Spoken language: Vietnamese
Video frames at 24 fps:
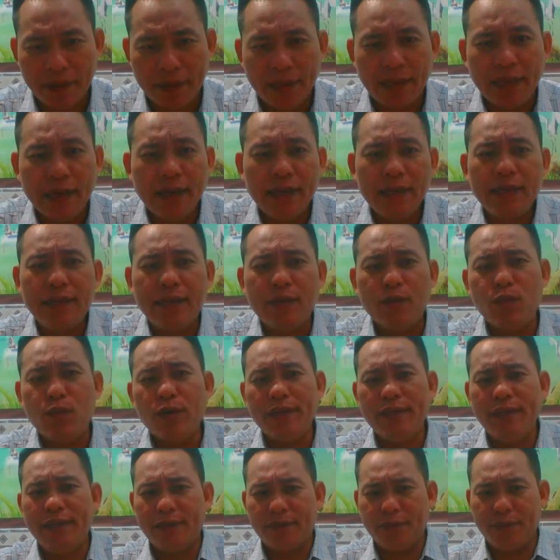dễ gì
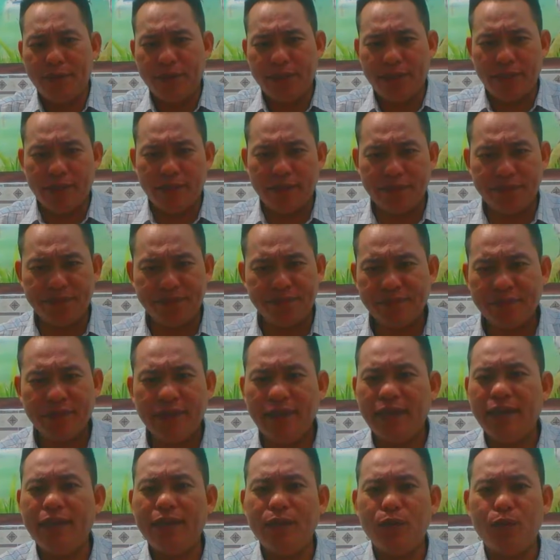quên được quý vị
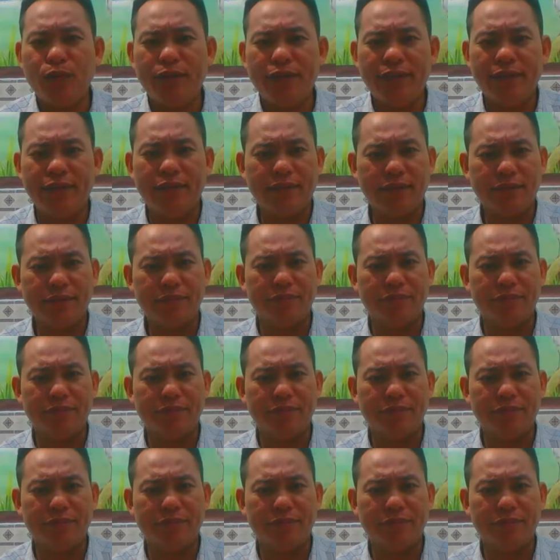dễ gì quên được